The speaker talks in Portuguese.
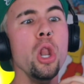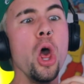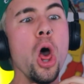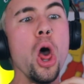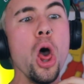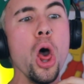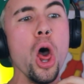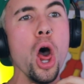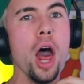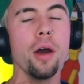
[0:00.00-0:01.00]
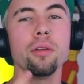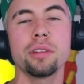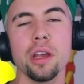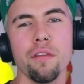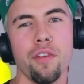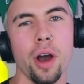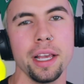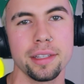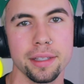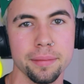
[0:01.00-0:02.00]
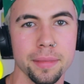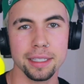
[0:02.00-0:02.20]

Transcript: É eu não tenho voz.